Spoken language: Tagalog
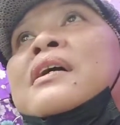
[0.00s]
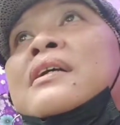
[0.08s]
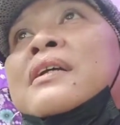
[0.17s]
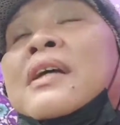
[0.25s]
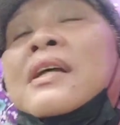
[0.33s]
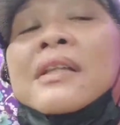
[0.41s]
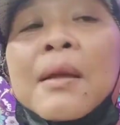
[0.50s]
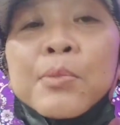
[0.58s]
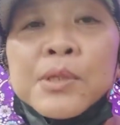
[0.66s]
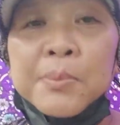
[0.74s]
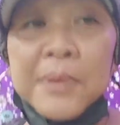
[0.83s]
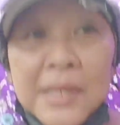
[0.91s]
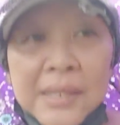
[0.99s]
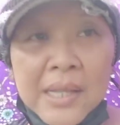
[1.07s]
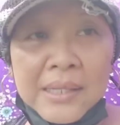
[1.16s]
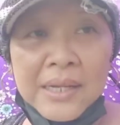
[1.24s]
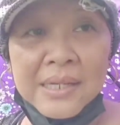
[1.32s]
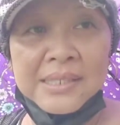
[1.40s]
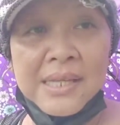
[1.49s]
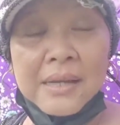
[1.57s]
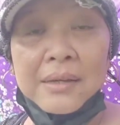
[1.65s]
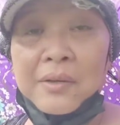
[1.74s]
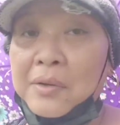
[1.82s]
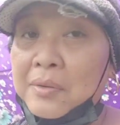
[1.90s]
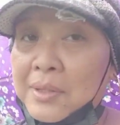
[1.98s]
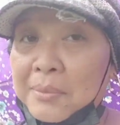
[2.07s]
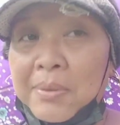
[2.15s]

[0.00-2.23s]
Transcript: Tapos, pinadadala sa akin, o, oh, diba?